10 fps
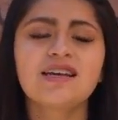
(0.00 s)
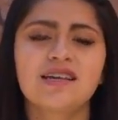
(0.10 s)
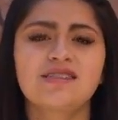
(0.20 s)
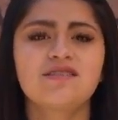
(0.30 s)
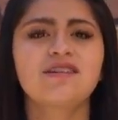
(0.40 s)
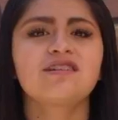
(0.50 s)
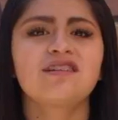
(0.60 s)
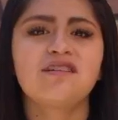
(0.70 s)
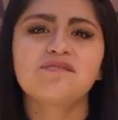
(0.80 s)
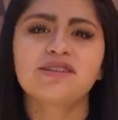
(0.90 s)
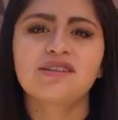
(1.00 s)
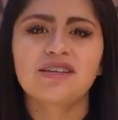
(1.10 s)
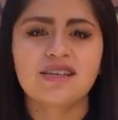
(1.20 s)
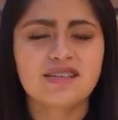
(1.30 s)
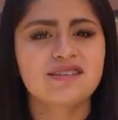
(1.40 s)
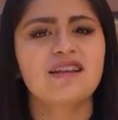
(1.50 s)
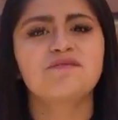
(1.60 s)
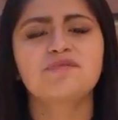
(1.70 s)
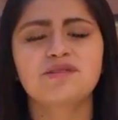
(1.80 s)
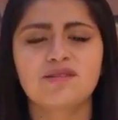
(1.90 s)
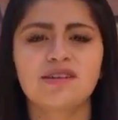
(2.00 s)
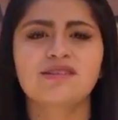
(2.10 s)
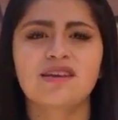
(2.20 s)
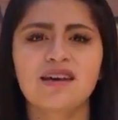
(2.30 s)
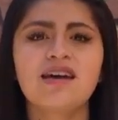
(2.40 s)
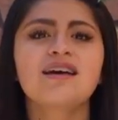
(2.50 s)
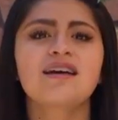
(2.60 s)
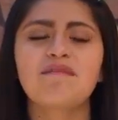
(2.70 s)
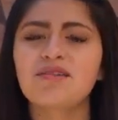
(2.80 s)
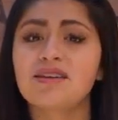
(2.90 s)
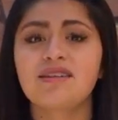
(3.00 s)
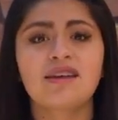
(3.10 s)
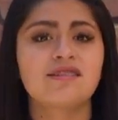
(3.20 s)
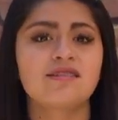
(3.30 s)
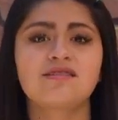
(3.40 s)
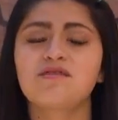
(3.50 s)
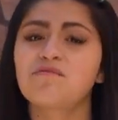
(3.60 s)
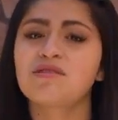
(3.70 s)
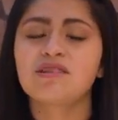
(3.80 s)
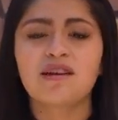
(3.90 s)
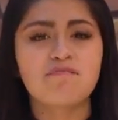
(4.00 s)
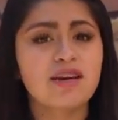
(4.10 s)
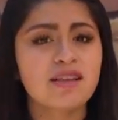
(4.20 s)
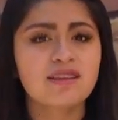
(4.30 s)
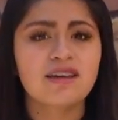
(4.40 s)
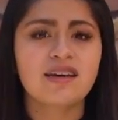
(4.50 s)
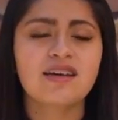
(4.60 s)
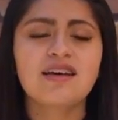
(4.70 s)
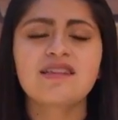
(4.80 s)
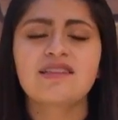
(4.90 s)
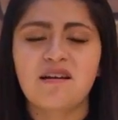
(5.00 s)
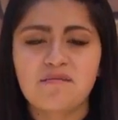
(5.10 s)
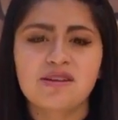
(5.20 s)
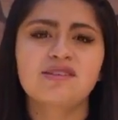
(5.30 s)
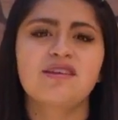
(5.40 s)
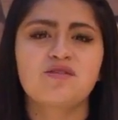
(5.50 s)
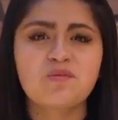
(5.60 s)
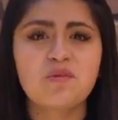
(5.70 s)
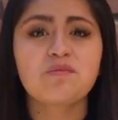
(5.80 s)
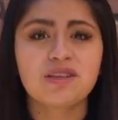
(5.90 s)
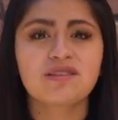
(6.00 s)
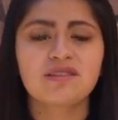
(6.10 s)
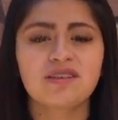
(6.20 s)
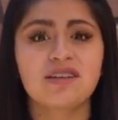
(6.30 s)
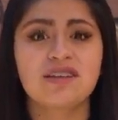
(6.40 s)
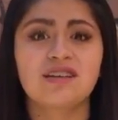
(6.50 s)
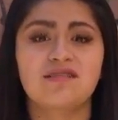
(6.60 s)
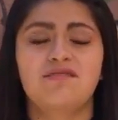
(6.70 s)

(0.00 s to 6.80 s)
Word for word: que esto generalmente es las personas que cambian de ideas así repentinamente, tal vez en algún momento tienen